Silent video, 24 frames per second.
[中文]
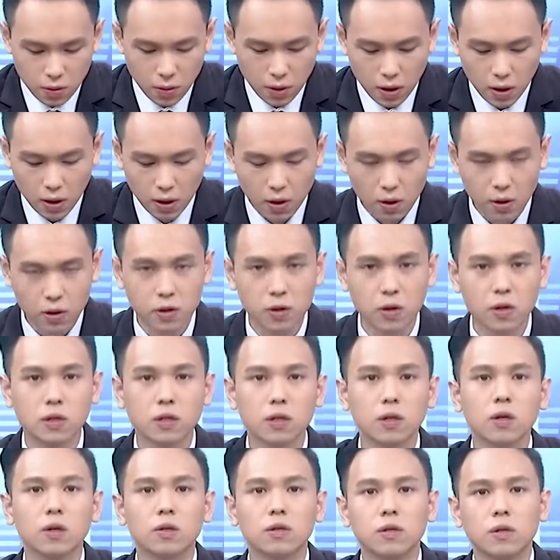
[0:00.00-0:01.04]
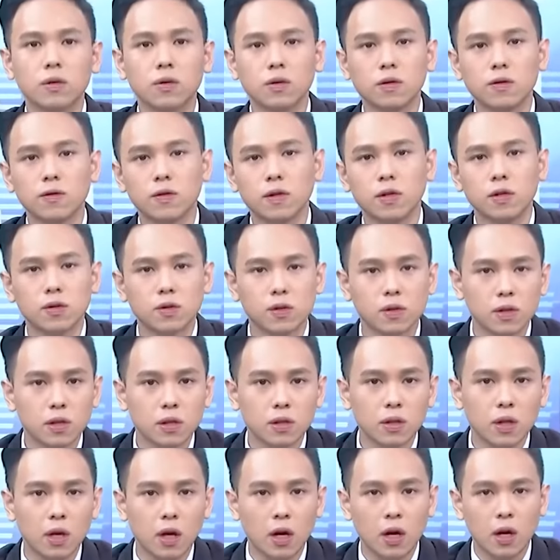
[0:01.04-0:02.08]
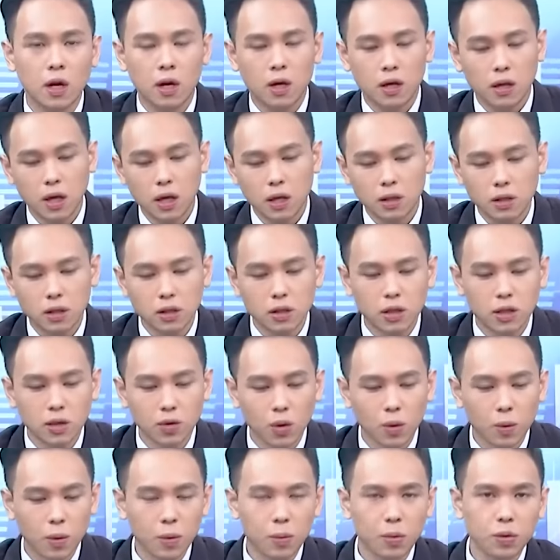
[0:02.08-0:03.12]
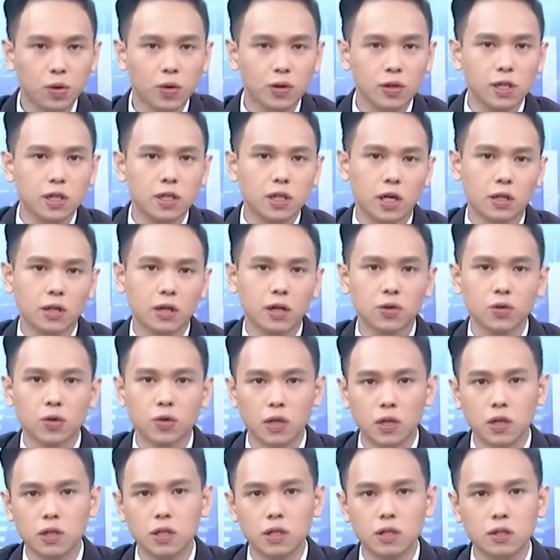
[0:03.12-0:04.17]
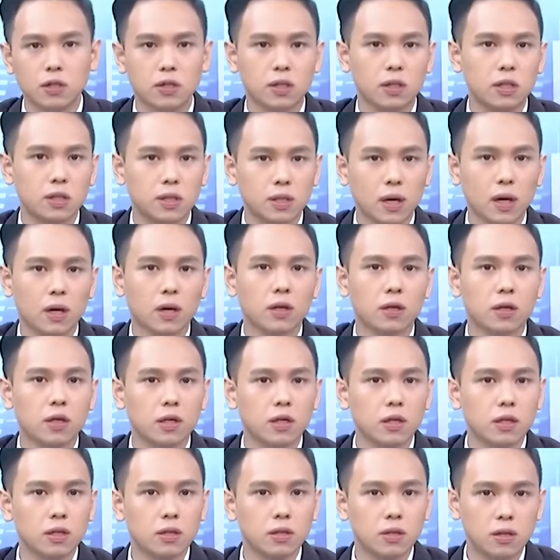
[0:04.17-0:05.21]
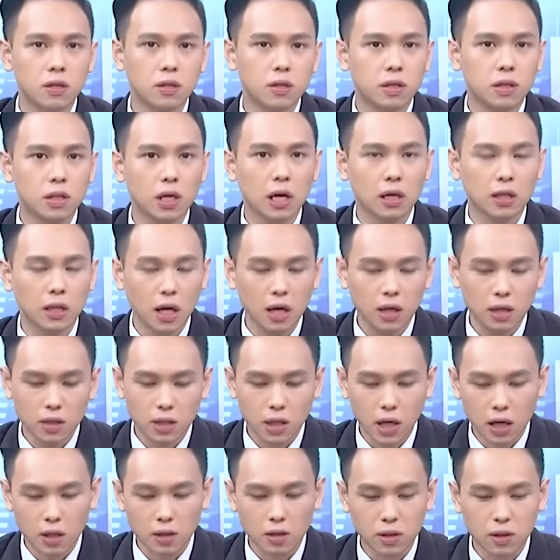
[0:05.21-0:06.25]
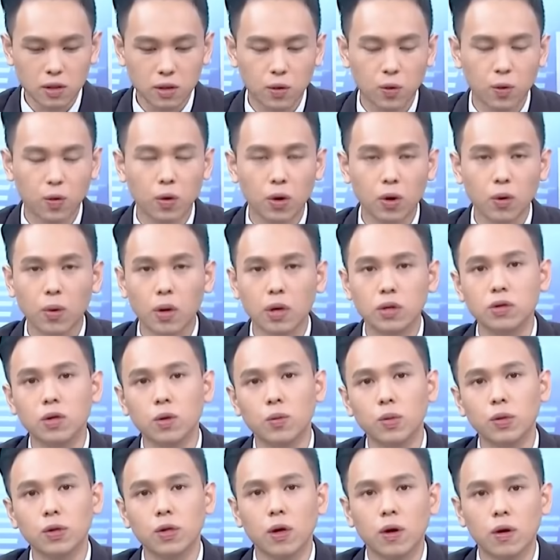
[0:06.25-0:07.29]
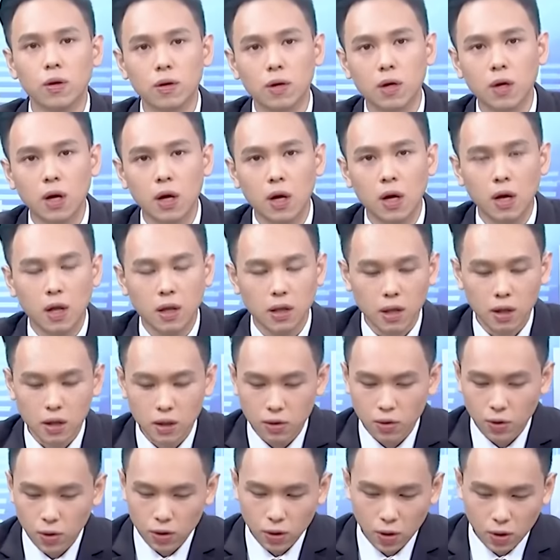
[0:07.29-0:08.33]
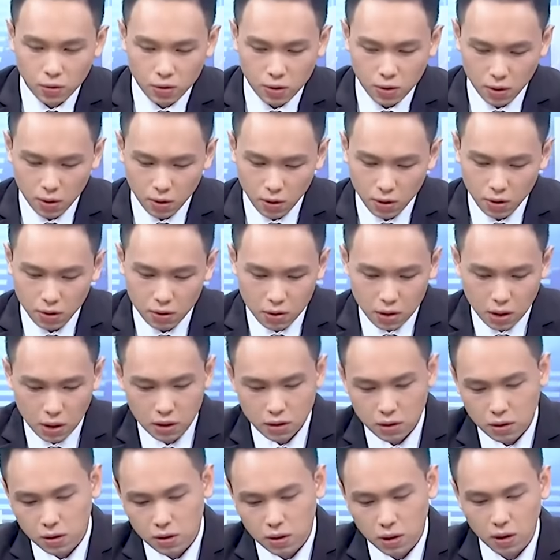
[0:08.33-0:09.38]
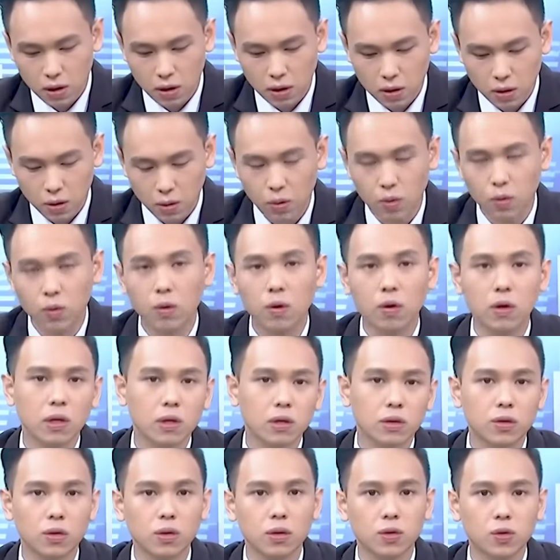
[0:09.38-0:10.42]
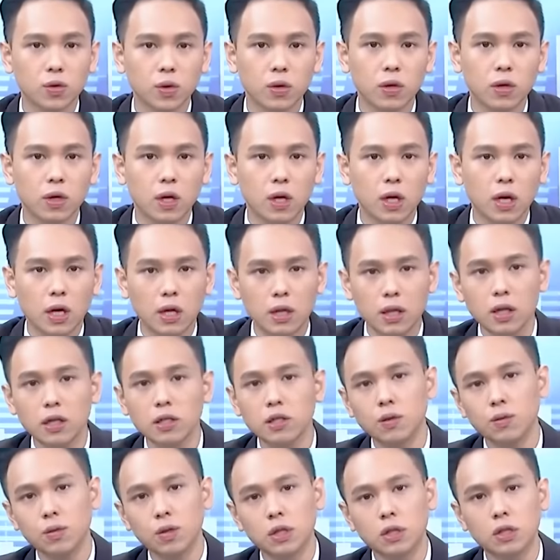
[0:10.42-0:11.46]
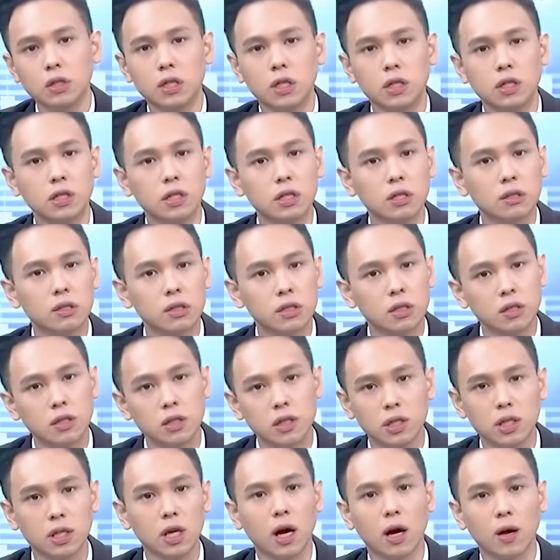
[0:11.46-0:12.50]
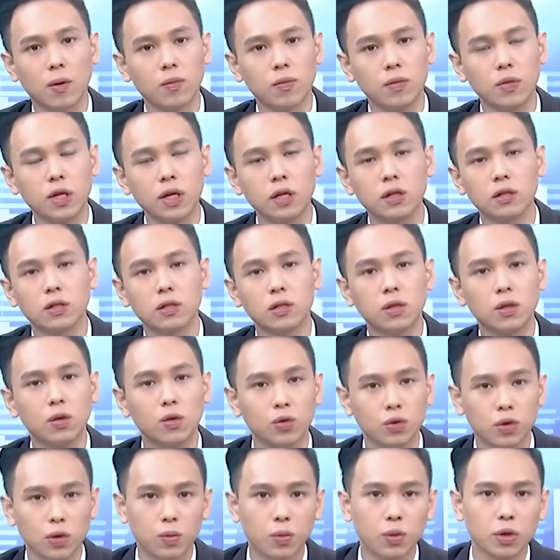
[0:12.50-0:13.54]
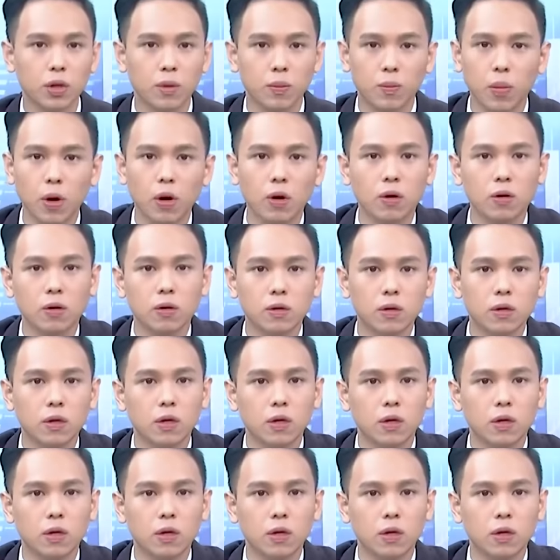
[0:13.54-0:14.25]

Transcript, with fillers: 大家好，欢迎收看《真投资》，我是非常钟真。大家近期我们不断在强调说，年线之上跟年线之下，它的强势股会完全不同。那很多投资人会有这样子的误会，就是说，哎，那是不是年线之下电子股就不能碰？